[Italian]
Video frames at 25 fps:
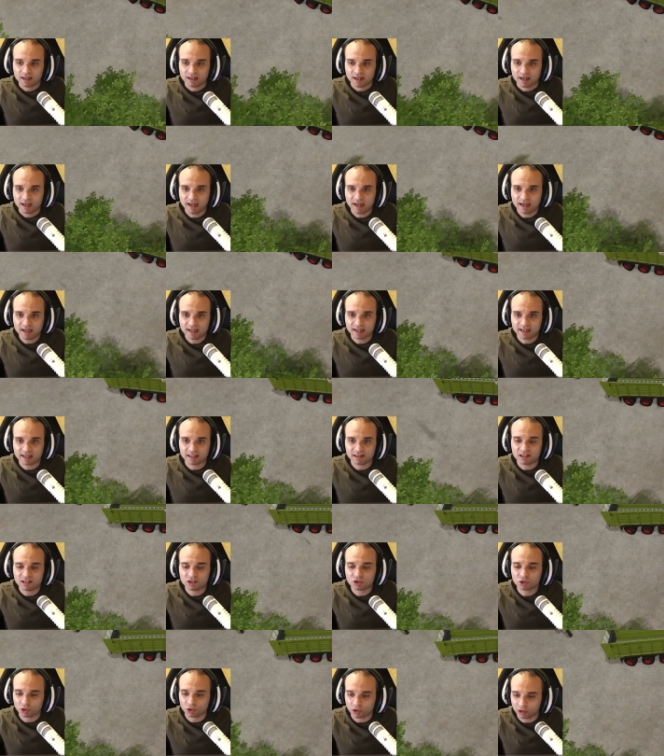è che
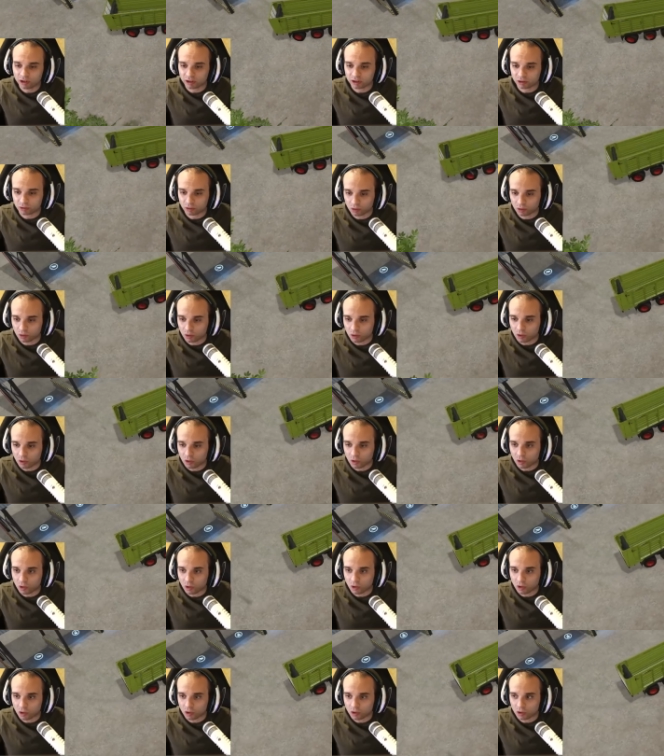di
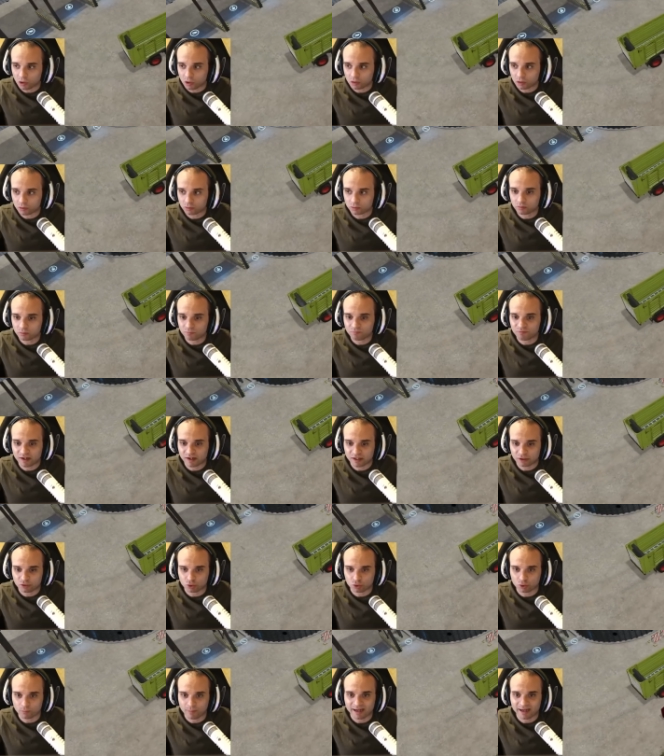solito non,
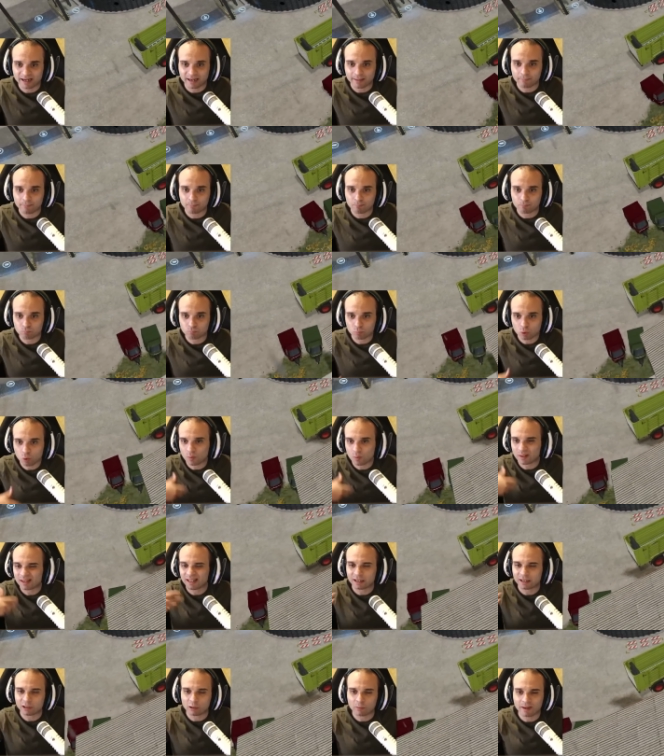mai, non
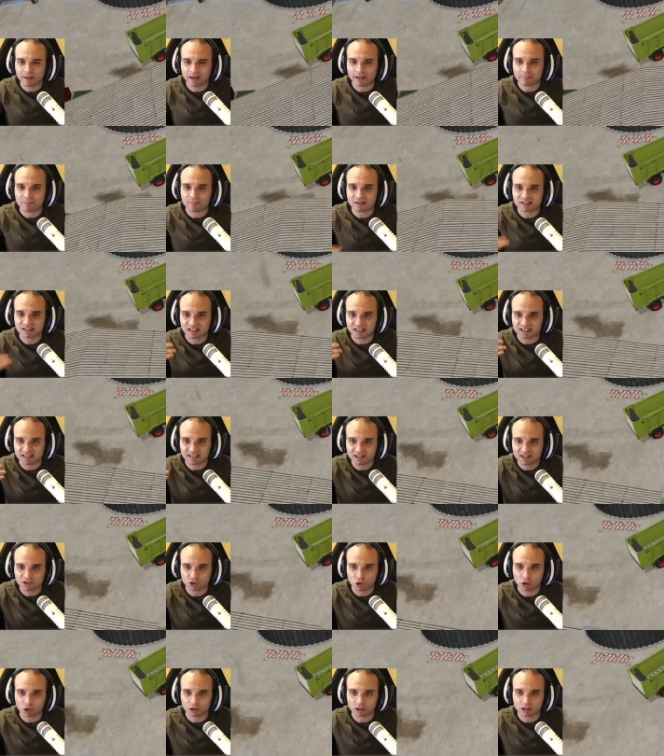guadagno mai abbastanza
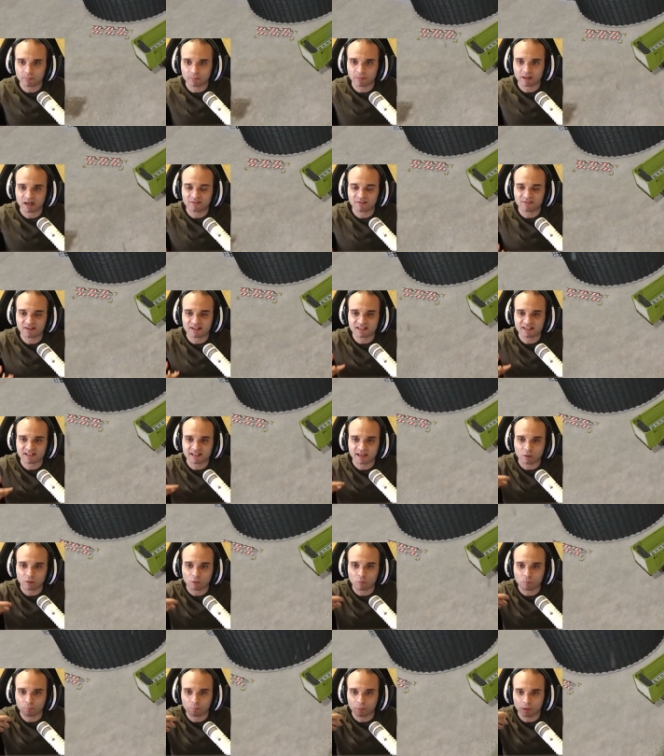soldi per
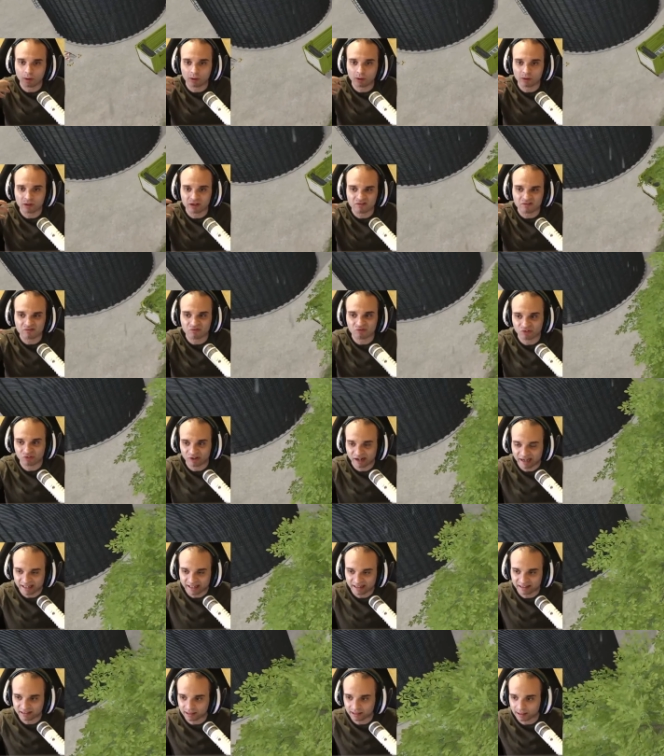avanzare un po' in
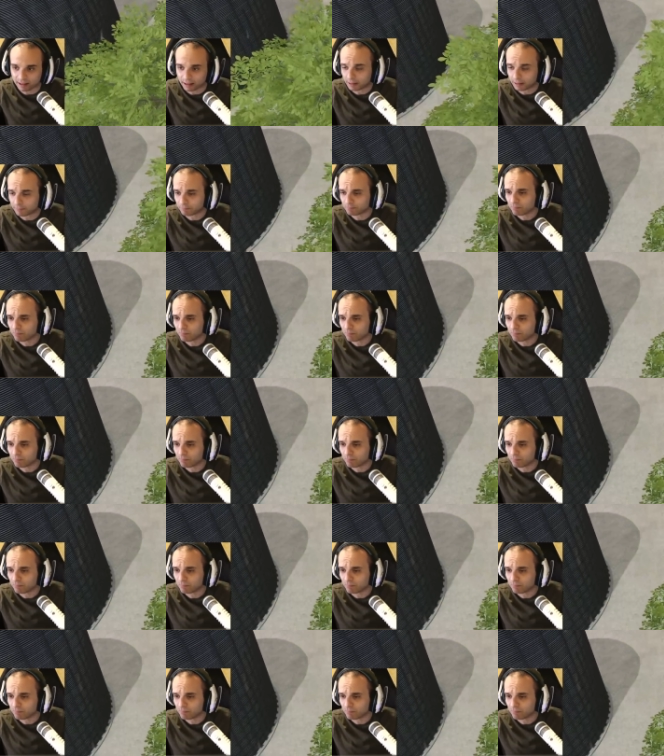fretta.